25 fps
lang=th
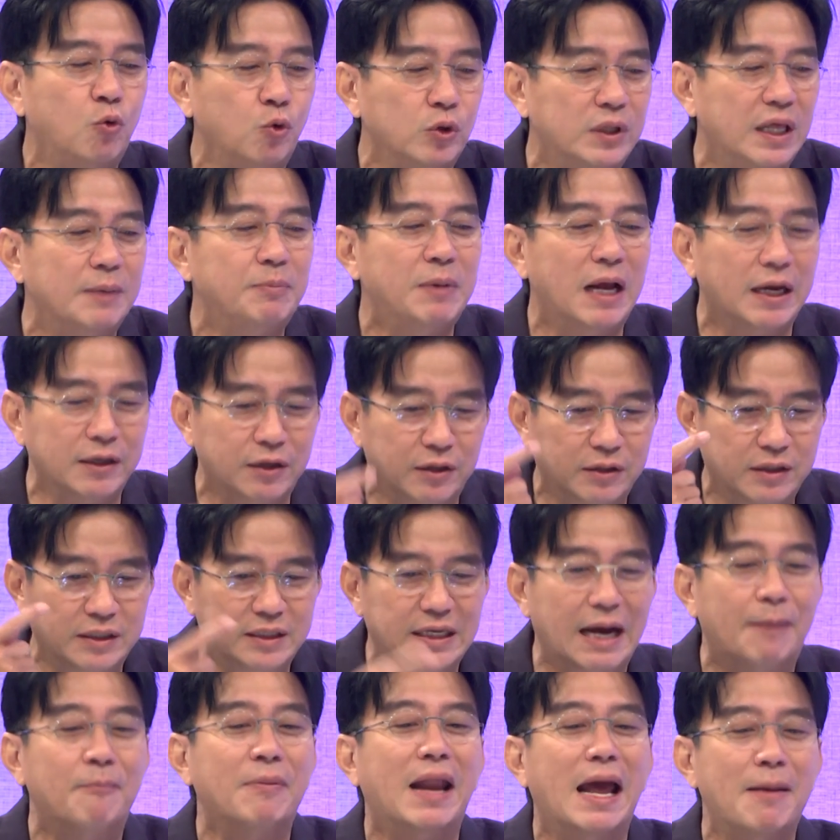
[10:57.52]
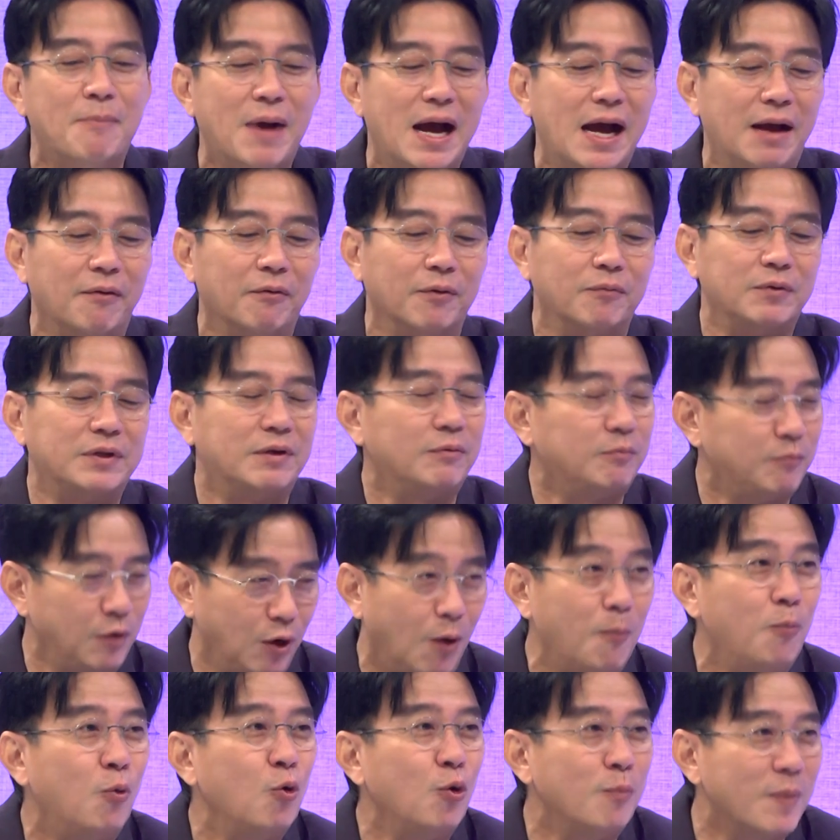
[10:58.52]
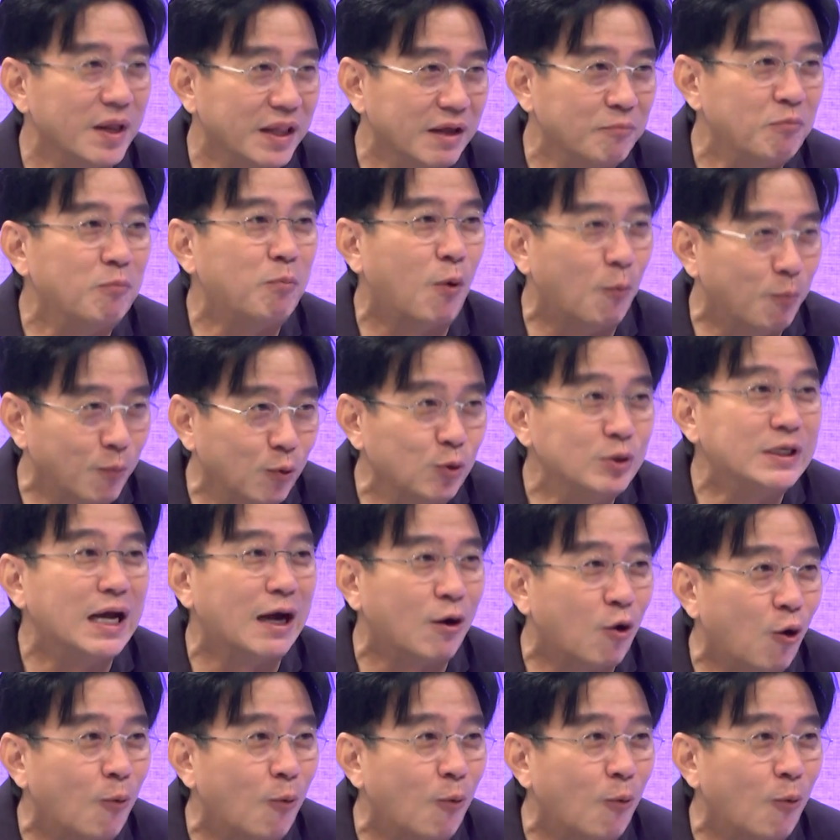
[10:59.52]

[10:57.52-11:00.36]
ครูทิพย์ยังจำได้บ้างลองพูดมาดิผมรู้จัก